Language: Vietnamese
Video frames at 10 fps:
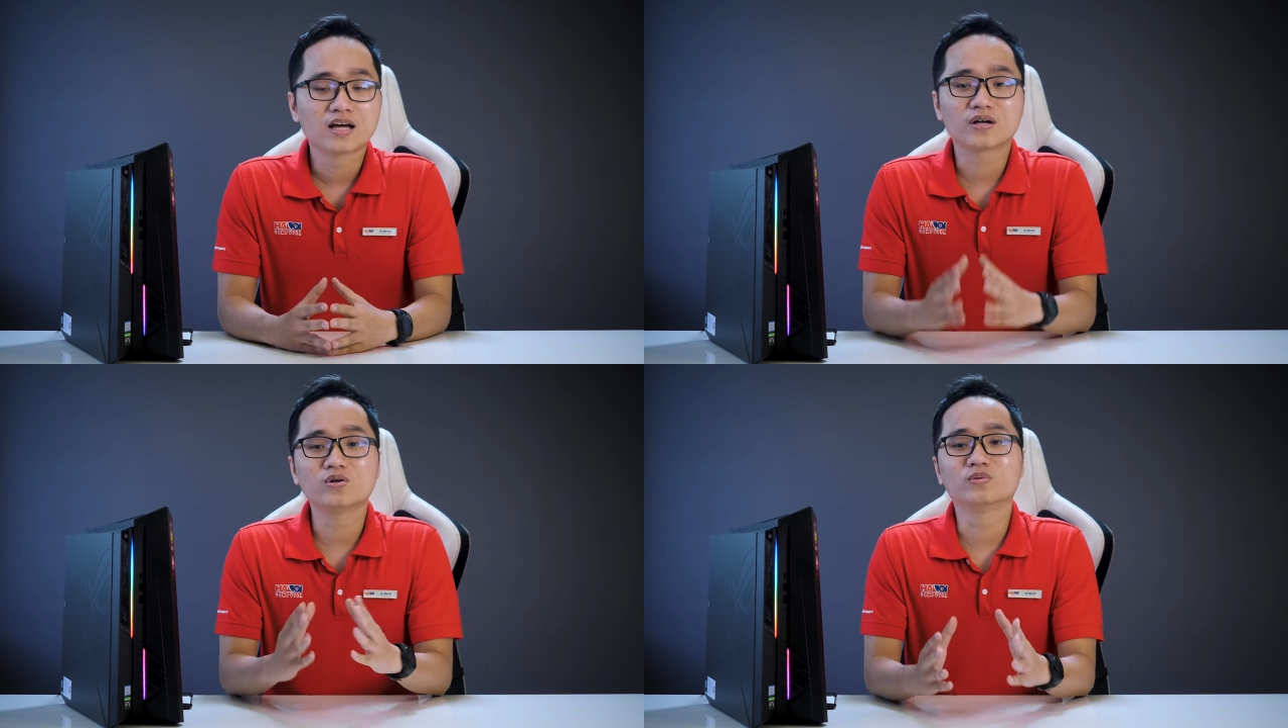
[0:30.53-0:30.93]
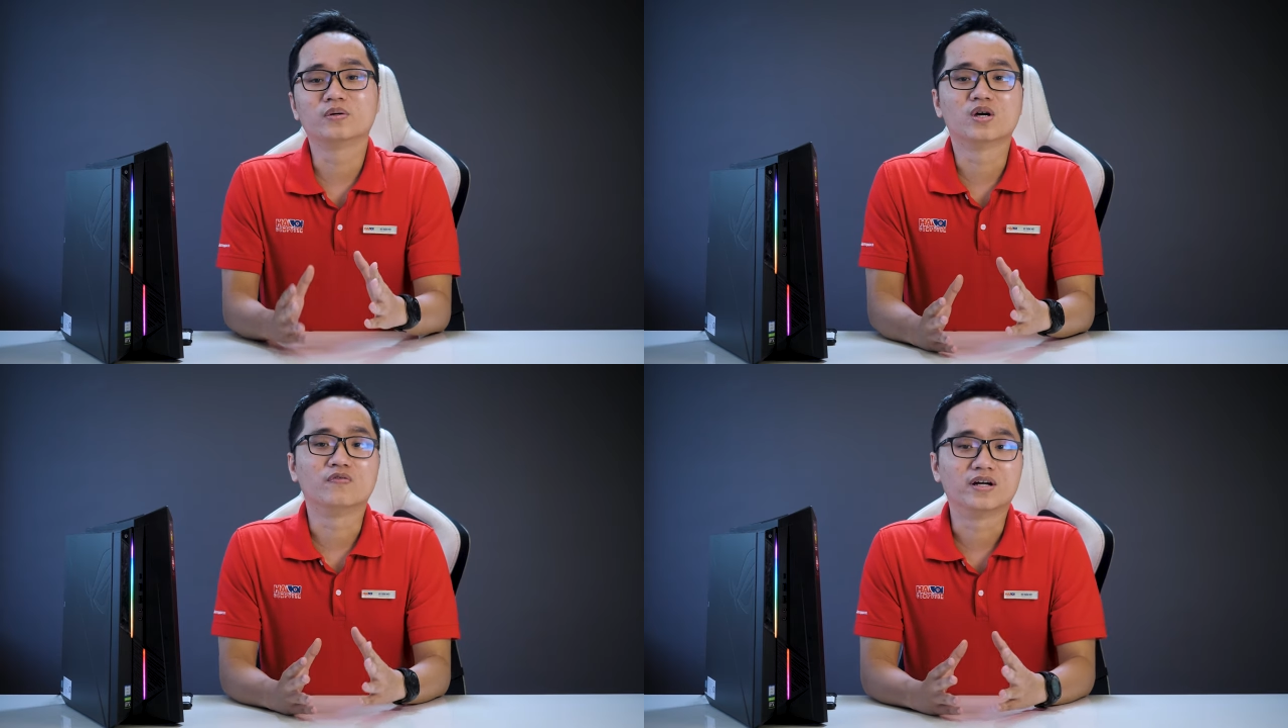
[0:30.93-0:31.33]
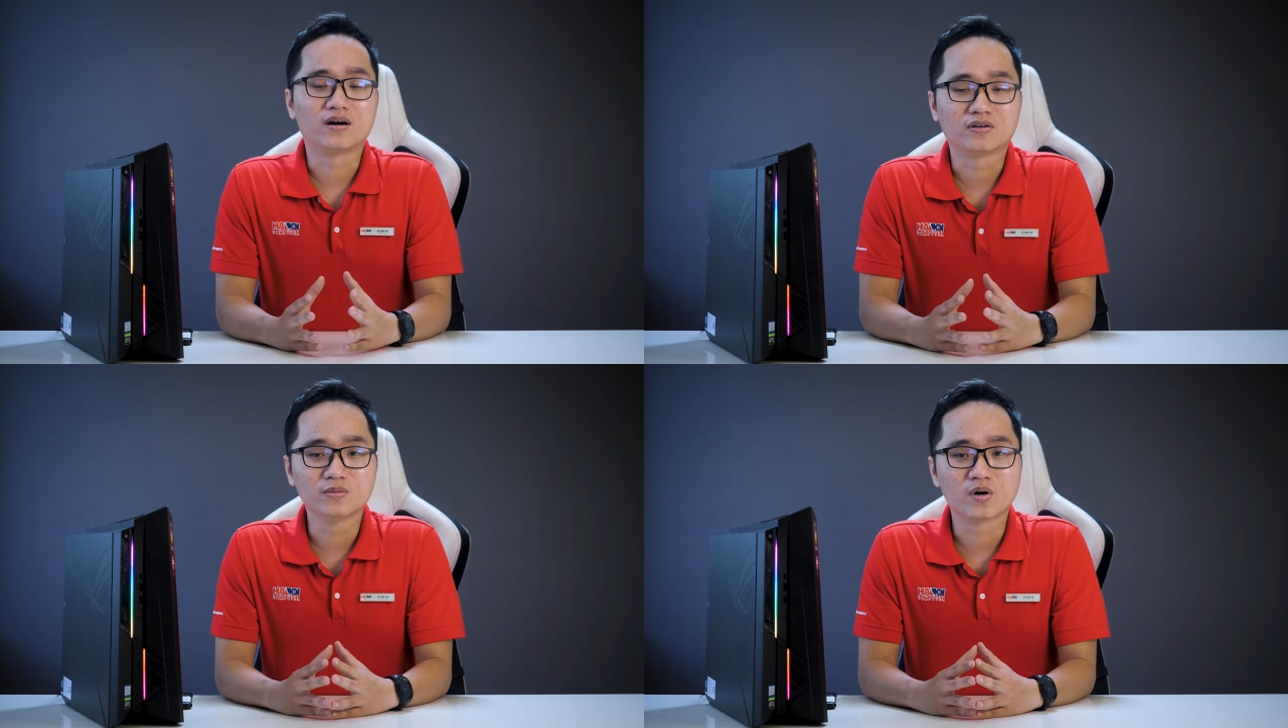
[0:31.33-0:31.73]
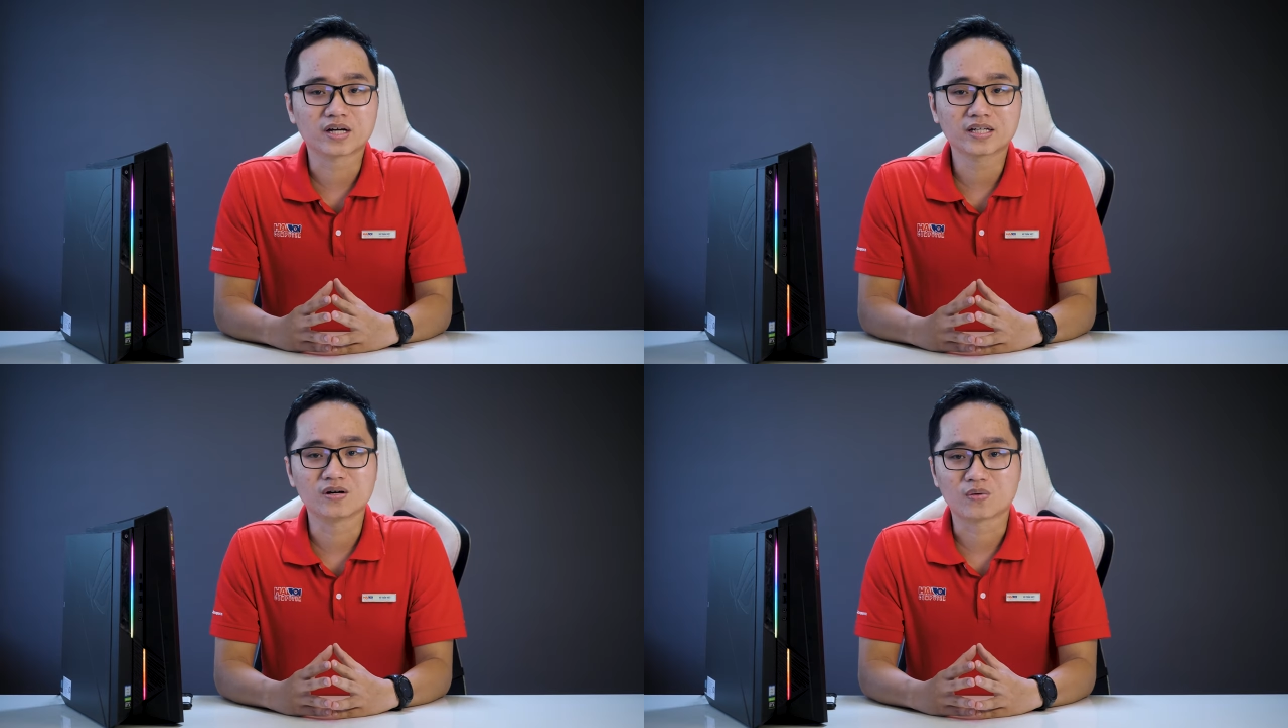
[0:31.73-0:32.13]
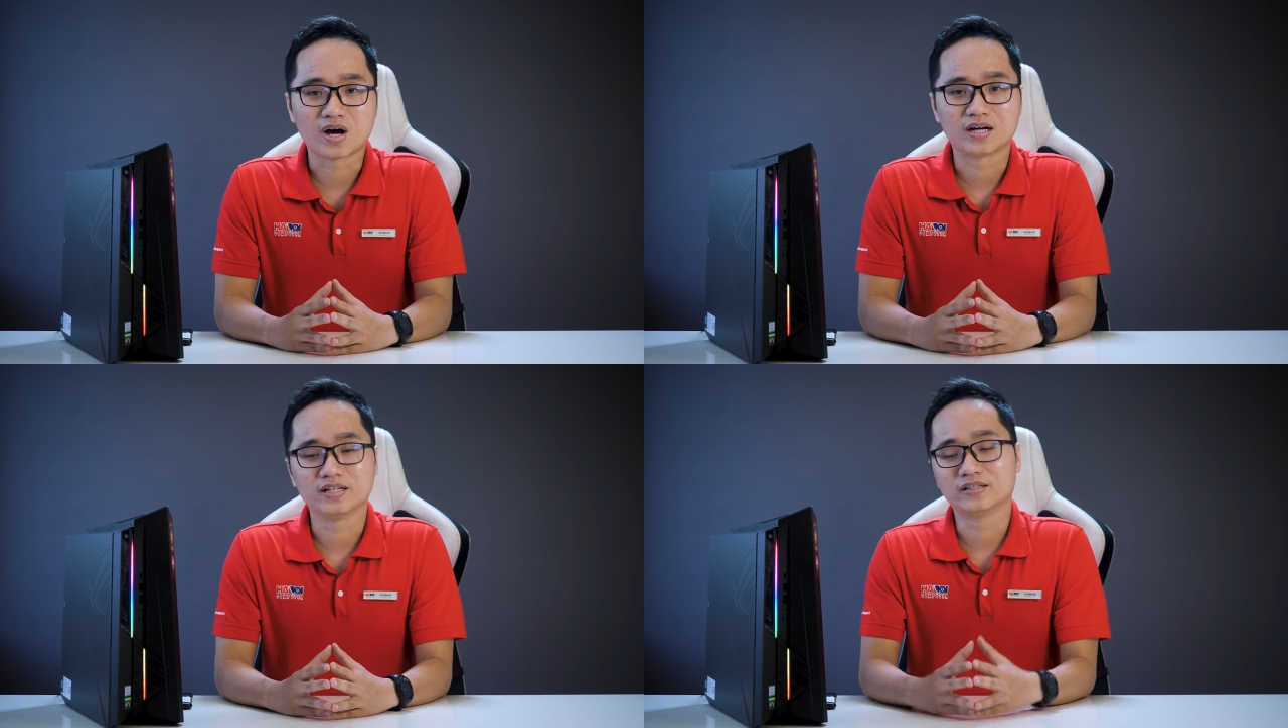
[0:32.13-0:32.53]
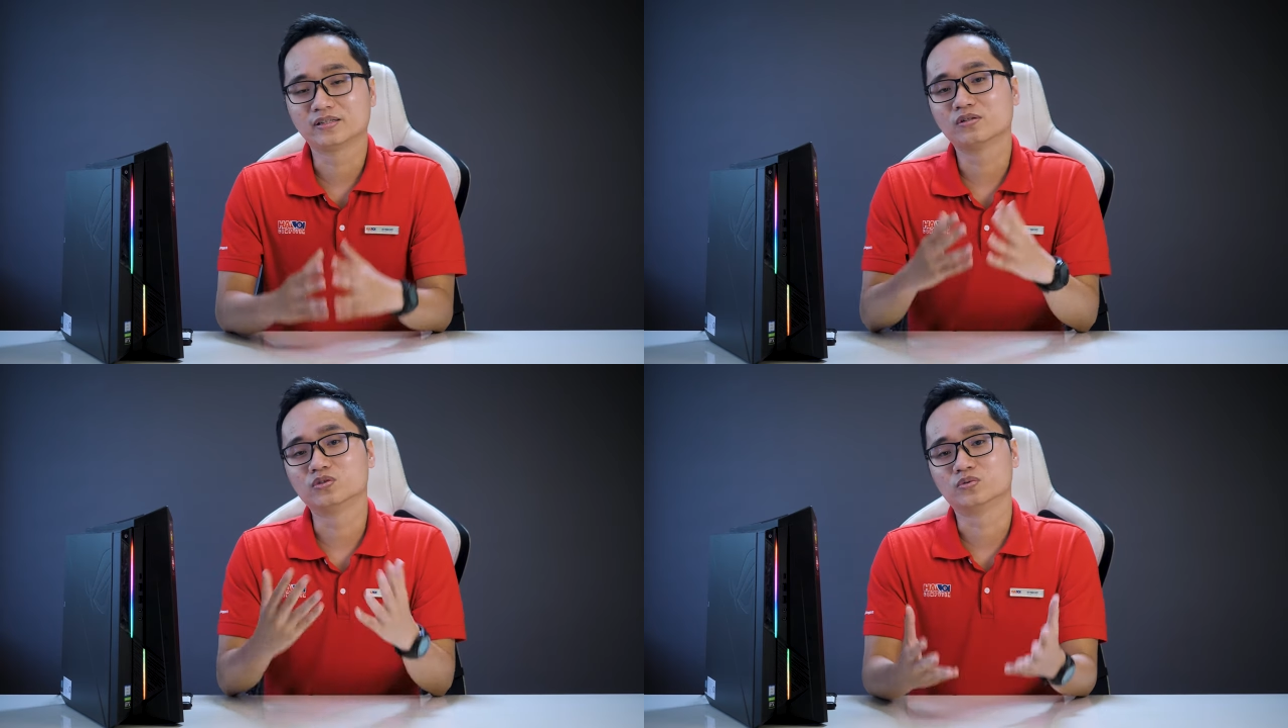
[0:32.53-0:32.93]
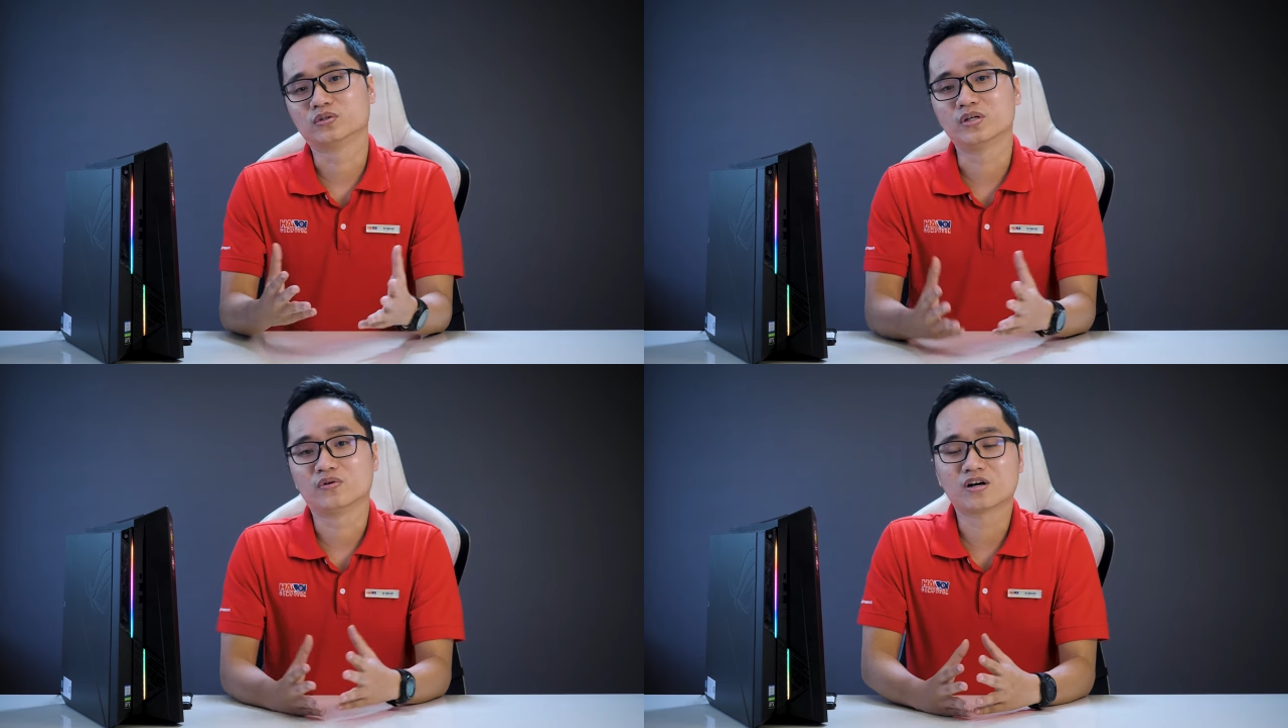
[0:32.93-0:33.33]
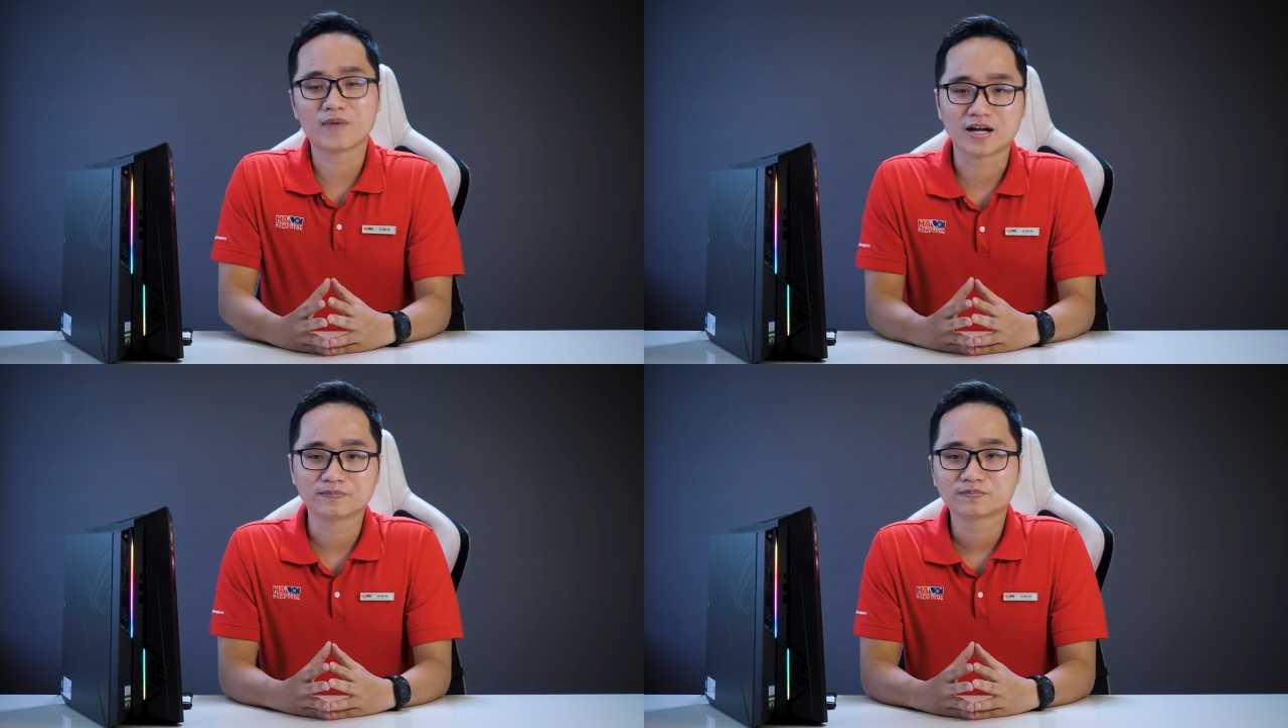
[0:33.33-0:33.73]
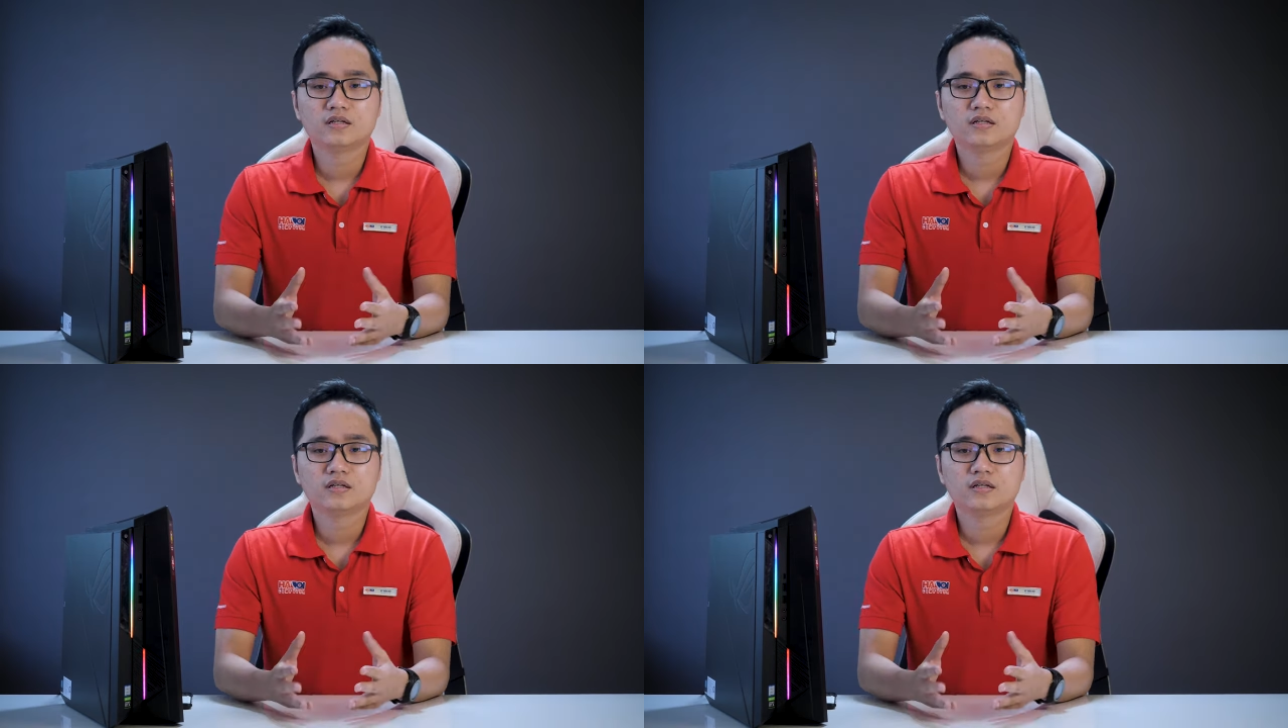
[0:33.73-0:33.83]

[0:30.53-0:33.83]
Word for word: Hãy cùng tìm hiểu về nó như một cách hiệu quả để tiêu dùng số tiền của các bạn.